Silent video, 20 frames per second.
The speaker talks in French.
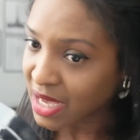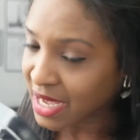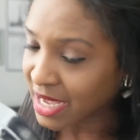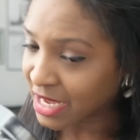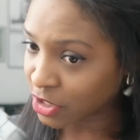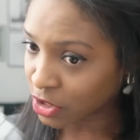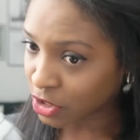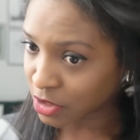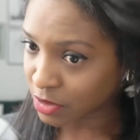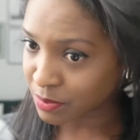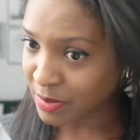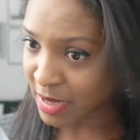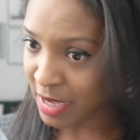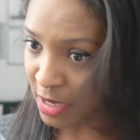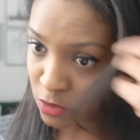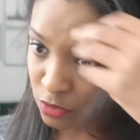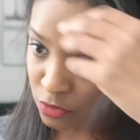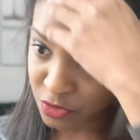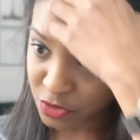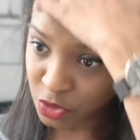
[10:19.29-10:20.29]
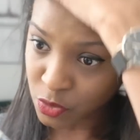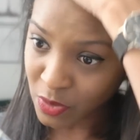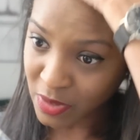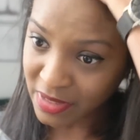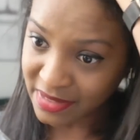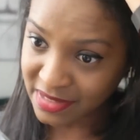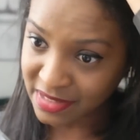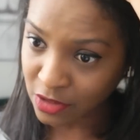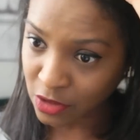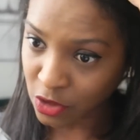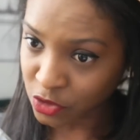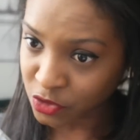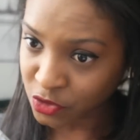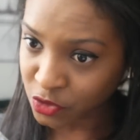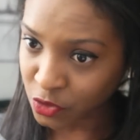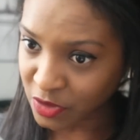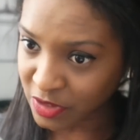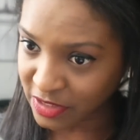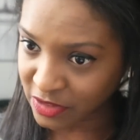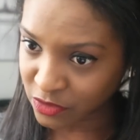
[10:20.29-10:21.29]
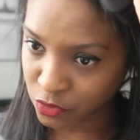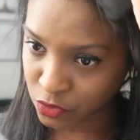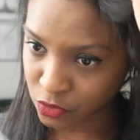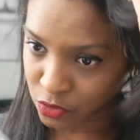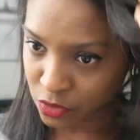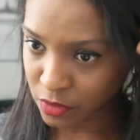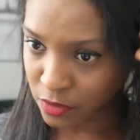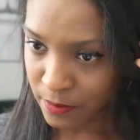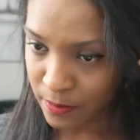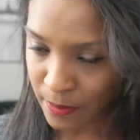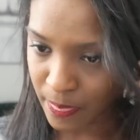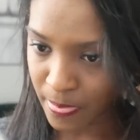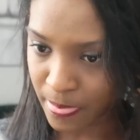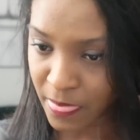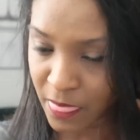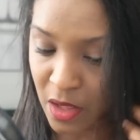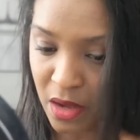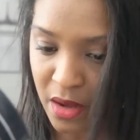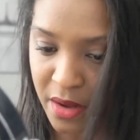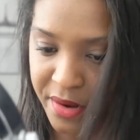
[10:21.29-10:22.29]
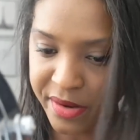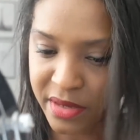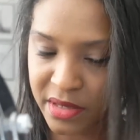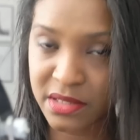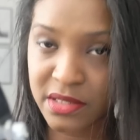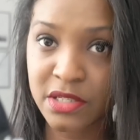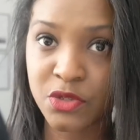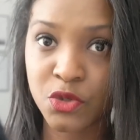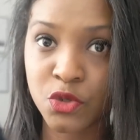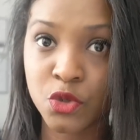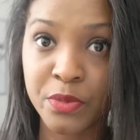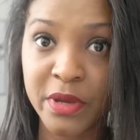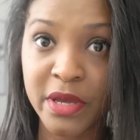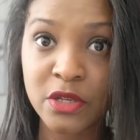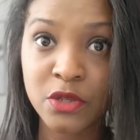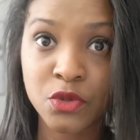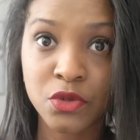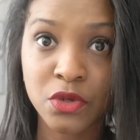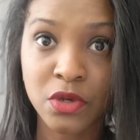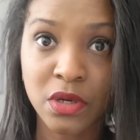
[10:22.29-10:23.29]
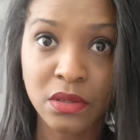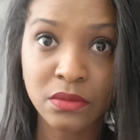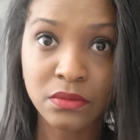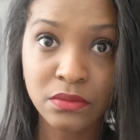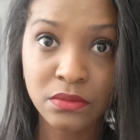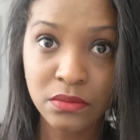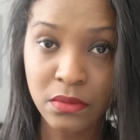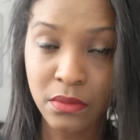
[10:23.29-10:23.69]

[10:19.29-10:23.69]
Alors, par contre, choisir entre les deux, oh, c'est super dur. Hein.